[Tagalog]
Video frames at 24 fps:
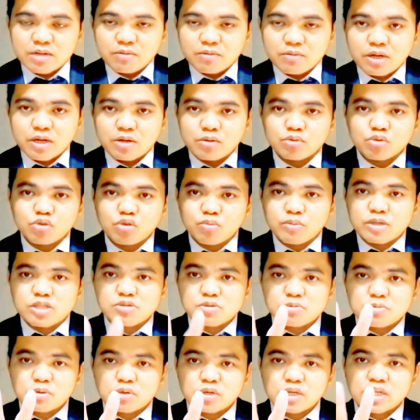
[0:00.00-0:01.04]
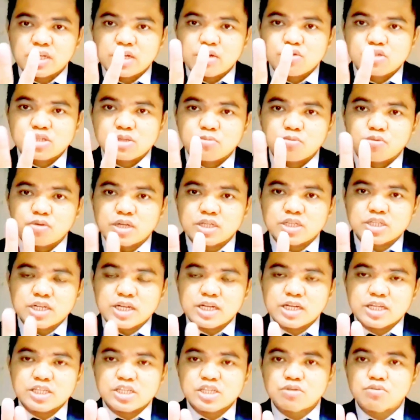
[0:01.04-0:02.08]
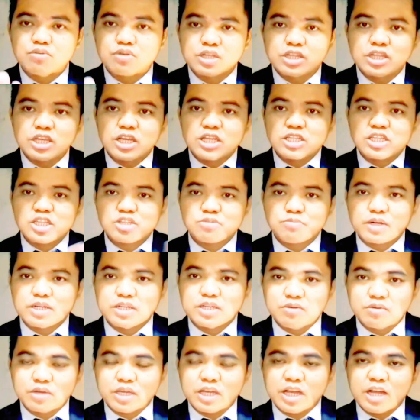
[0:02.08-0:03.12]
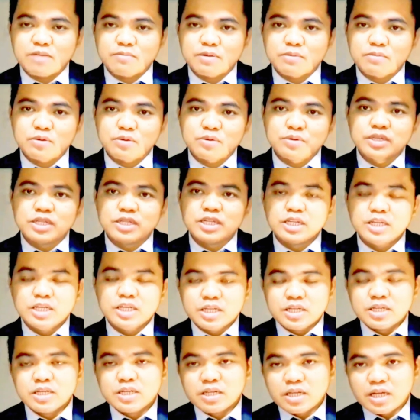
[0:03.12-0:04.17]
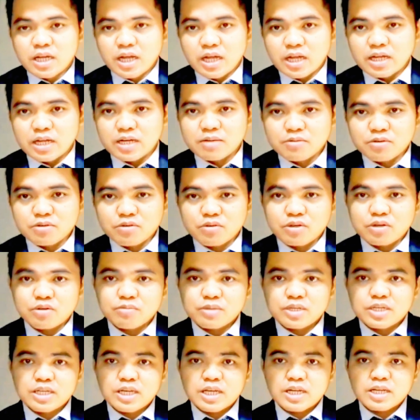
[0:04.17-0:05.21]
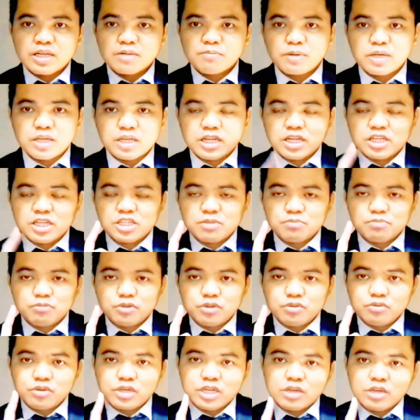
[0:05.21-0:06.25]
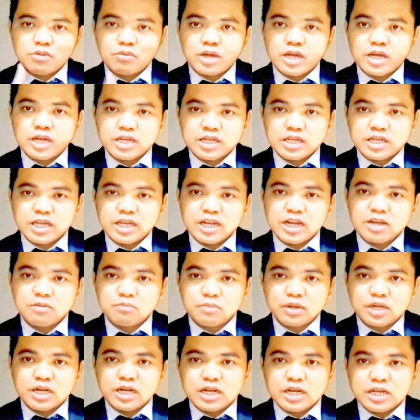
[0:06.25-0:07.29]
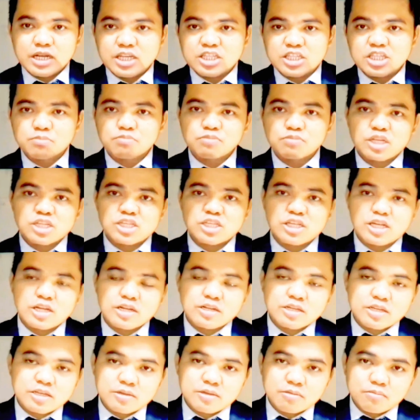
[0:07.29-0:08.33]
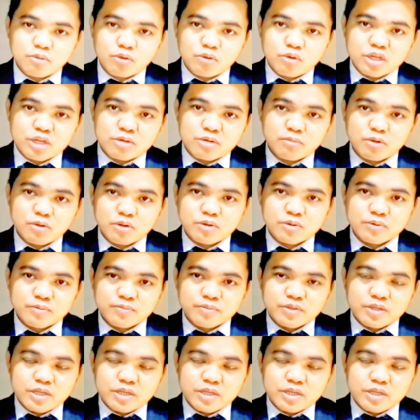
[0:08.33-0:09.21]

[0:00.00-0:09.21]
ginawa ko, 2 months before, kinausap ko na sila. Kasi kung hindi kasi expired yung ikama mo, alam mo kung ano mangyayari. Pag inaccept mo yung kiwa, kailangan pa ng acceptance ng employer mo.